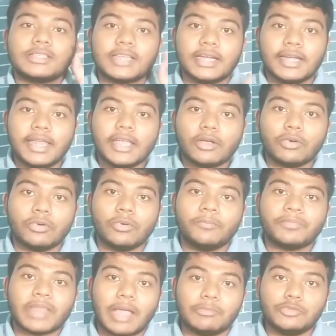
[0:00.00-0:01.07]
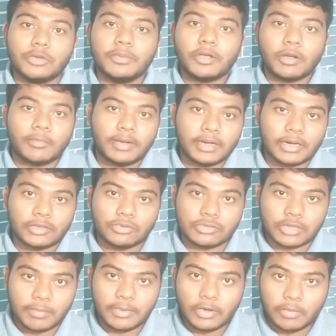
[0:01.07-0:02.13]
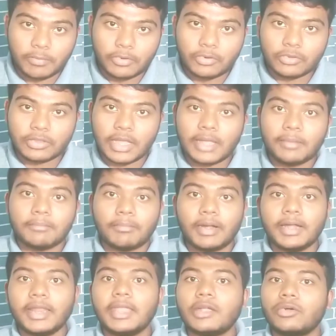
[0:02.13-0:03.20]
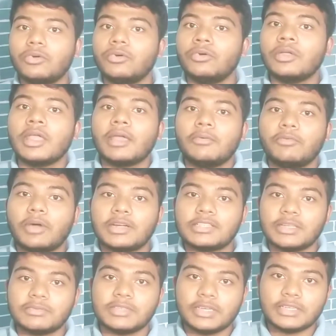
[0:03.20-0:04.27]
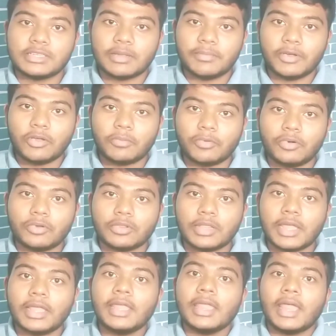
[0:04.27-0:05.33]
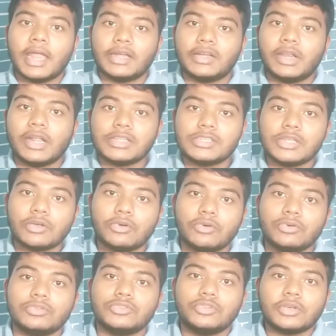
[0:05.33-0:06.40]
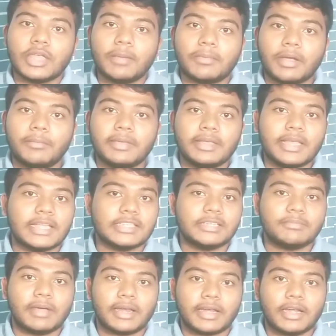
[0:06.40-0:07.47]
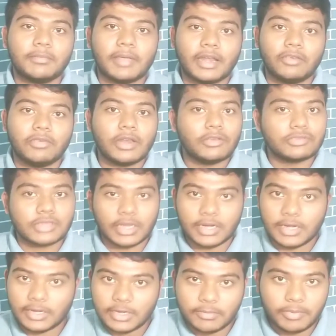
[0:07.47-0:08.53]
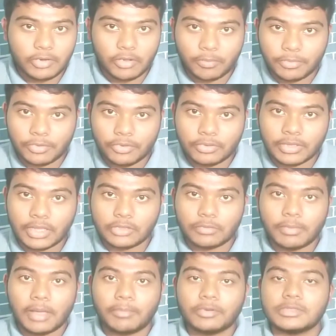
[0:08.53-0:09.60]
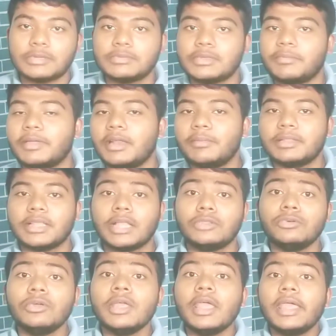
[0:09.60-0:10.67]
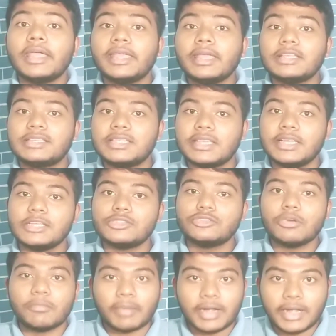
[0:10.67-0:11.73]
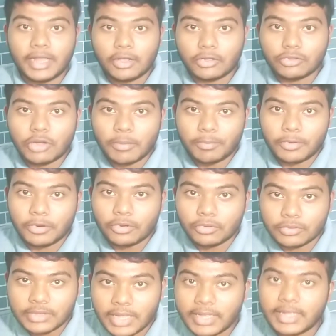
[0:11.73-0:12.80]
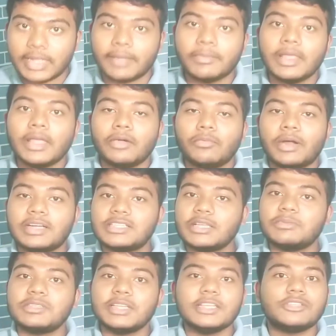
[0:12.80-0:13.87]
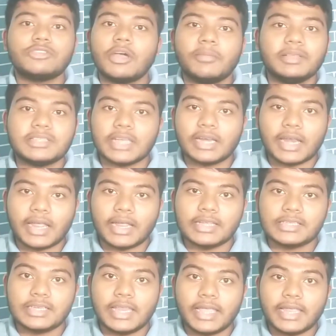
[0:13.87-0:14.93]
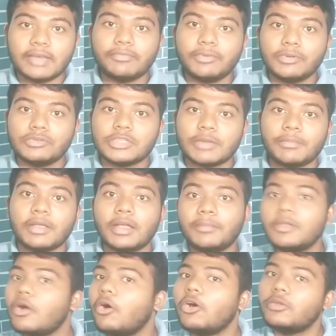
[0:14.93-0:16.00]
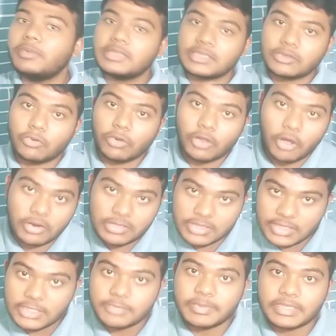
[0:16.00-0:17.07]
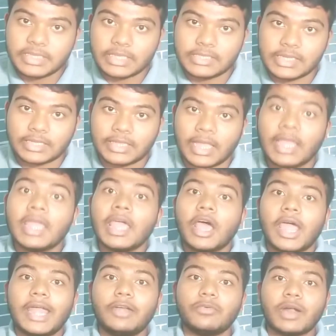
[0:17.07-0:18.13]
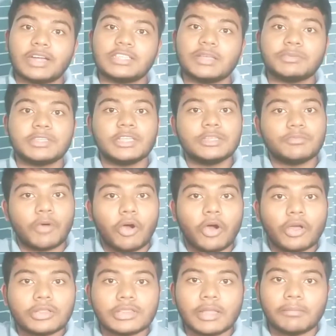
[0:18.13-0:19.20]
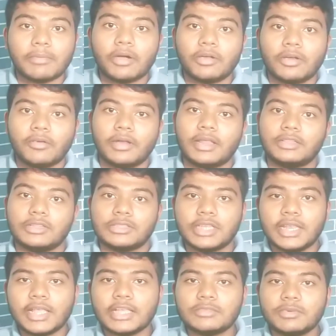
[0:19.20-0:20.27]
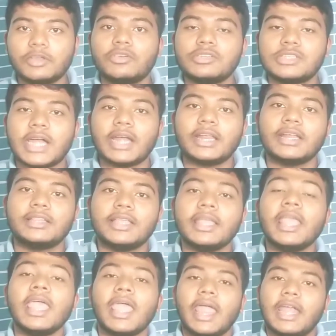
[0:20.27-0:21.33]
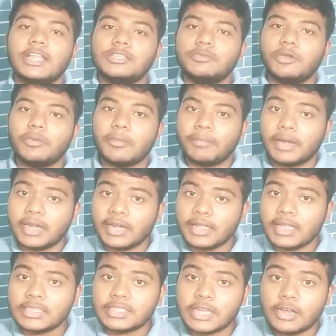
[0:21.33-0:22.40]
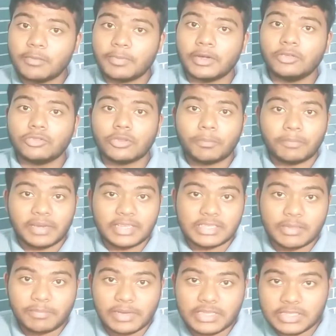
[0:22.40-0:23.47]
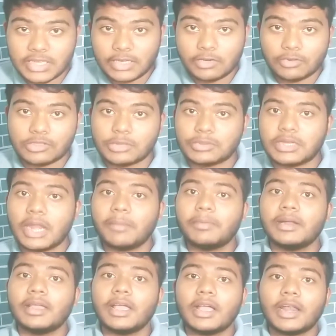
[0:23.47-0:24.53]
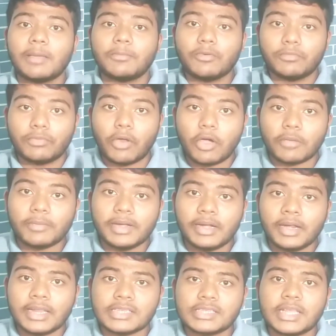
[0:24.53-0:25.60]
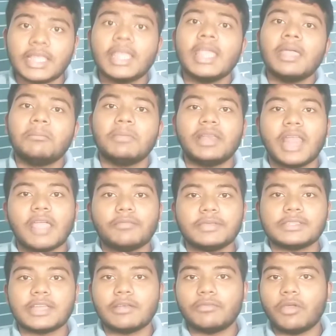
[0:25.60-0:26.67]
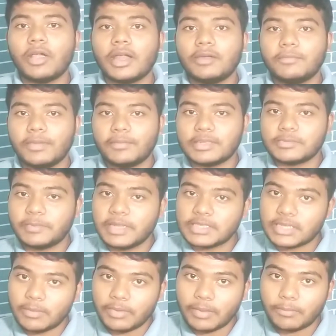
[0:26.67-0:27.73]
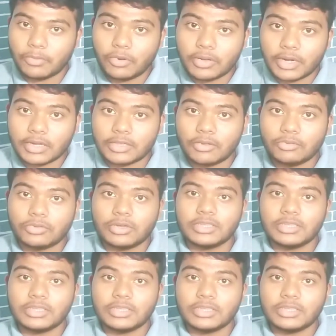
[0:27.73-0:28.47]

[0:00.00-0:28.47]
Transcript: संडे को आप जो भी कॉमेंट करते हो उसका वीडियो अपलोड होता है मंडे को व्हाट्सएप सीरीज का वीडियो अपलोड होता है एंड थर्सडे को जो कि अपकमिंग गैजेट मार्केट में आने वाला है उसका रिलेटेड वीडियो अपलोड होता है तो मैं आपको सबसे पहले बता दूं कि सीरीज तो मंडे को तो अपलोड होता ही है व्हाट्सएप सीरीज तो अभी चल रहा है लेकिन फ्यूचर में कभी और भी कोई और सीरीज भी चल सकता है एंड व्हाट्सअप सीरीज बहुत लंबा होने वाला है तो चलिए इस वीडियो को स्टार्ट करते हैं एंड इस वीडियो पे बने रहिए चैनल पर नहीं तो प्लीज से प्लीज चैनल को सब्सक्राइब करेगा अगर आपको ब्लॉग में इंटरेस्ट है मैं लाइफ स्टाइल ब्लॉग एंड फेमस प्लेस का भी अपलोड करता हूँ